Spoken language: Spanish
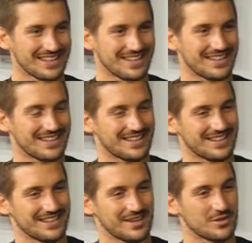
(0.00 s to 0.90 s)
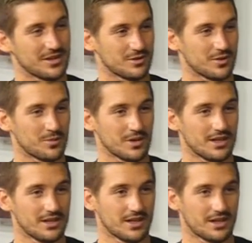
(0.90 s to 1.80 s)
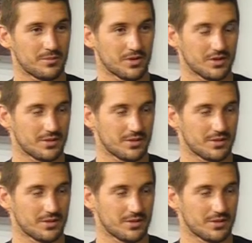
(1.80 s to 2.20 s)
Eh, es una ciudad muy linda, he podido